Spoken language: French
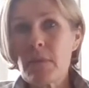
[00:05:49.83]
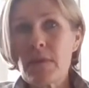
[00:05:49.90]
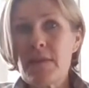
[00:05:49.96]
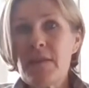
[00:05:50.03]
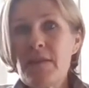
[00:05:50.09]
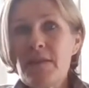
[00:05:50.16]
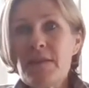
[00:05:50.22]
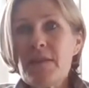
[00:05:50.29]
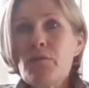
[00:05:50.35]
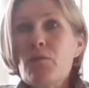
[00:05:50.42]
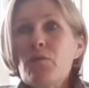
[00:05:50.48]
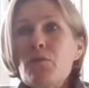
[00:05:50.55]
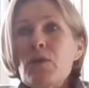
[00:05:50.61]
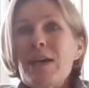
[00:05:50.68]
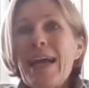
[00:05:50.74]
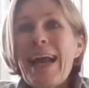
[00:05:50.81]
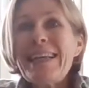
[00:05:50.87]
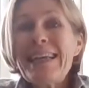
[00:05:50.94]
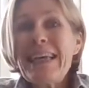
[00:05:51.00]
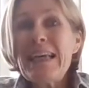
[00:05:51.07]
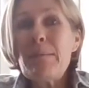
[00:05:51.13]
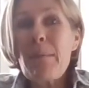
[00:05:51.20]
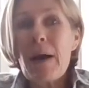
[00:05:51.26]
si, vous vous
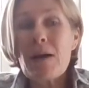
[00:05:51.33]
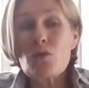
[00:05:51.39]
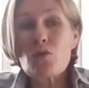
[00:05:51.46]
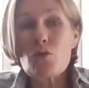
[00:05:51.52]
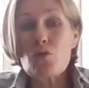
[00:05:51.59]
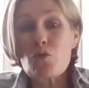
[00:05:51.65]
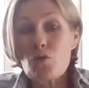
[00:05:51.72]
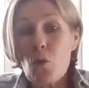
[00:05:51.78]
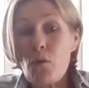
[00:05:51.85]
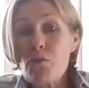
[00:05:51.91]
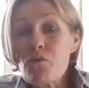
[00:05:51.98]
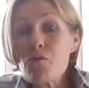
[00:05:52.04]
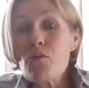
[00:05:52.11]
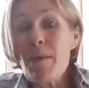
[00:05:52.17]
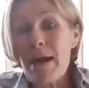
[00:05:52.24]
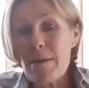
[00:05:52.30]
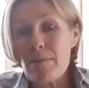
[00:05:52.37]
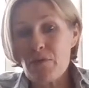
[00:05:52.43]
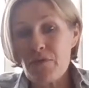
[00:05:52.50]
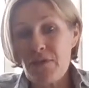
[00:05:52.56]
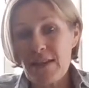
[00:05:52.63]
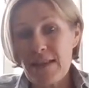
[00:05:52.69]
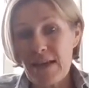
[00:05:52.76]
calquez pas sur, vous-même
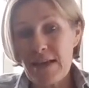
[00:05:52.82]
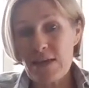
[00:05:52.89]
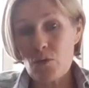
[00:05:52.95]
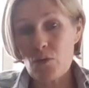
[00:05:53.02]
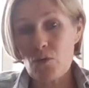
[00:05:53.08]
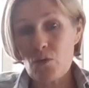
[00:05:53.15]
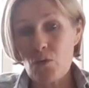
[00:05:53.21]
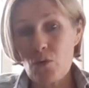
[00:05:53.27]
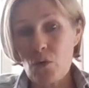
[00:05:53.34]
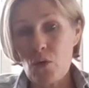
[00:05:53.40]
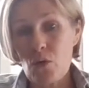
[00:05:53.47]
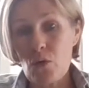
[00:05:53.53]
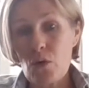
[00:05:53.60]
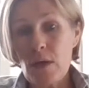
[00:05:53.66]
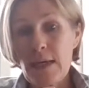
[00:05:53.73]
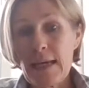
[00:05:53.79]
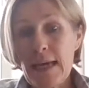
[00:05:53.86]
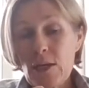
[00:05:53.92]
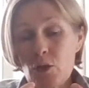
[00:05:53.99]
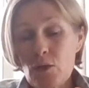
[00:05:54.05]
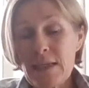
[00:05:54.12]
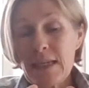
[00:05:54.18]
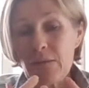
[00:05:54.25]
en fait hein, sur, euh,
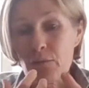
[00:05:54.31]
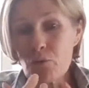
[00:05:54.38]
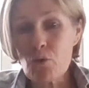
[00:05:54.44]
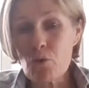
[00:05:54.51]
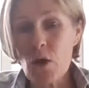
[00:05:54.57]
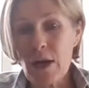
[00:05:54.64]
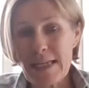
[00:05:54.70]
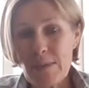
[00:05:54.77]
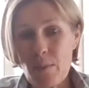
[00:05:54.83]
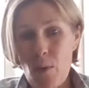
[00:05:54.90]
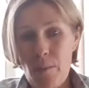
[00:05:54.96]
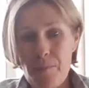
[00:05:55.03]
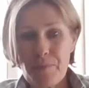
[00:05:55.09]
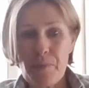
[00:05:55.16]
quelque chose qui vous correspond